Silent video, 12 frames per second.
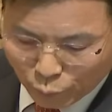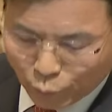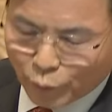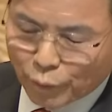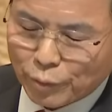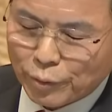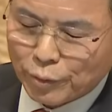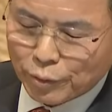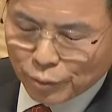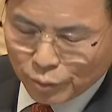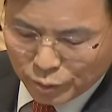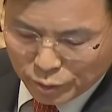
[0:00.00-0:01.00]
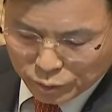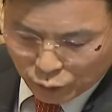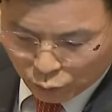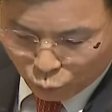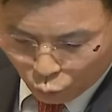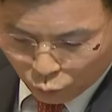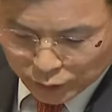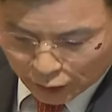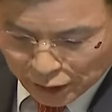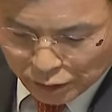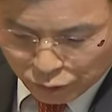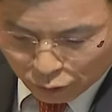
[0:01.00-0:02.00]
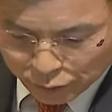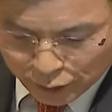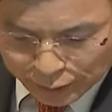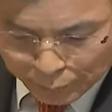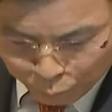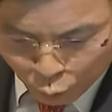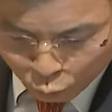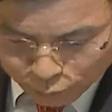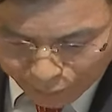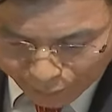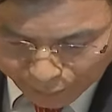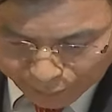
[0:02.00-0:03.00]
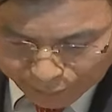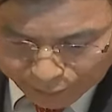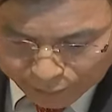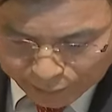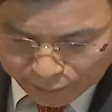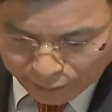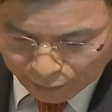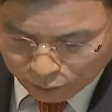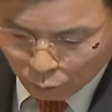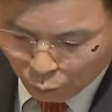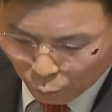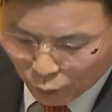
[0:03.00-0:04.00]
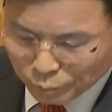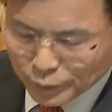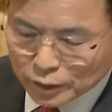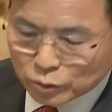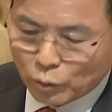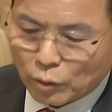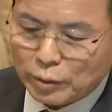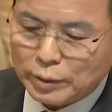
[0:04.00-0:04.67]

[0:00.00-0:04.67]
公的な立場に立たれるがゆえにビジョン2025天苑宮